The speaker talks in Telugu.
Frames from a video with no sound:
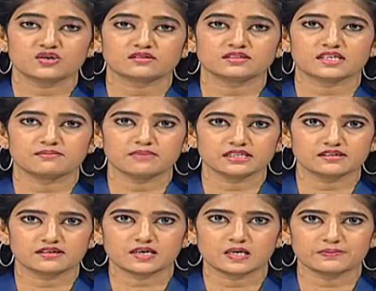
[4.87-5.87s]
డాక్టర్
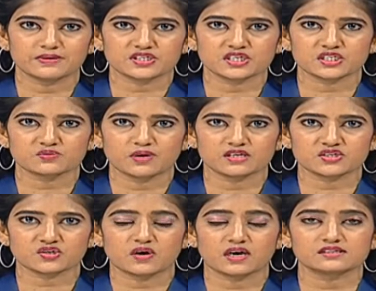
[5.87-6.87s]
అంబేద్కర్ కల్పించిన
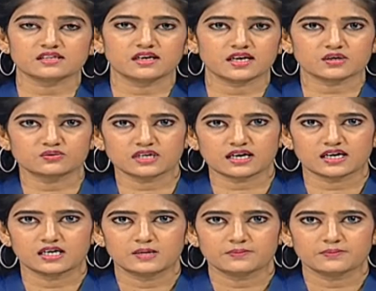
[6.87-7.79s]
స్వేచ్ఛకు అర్థం లేకుండా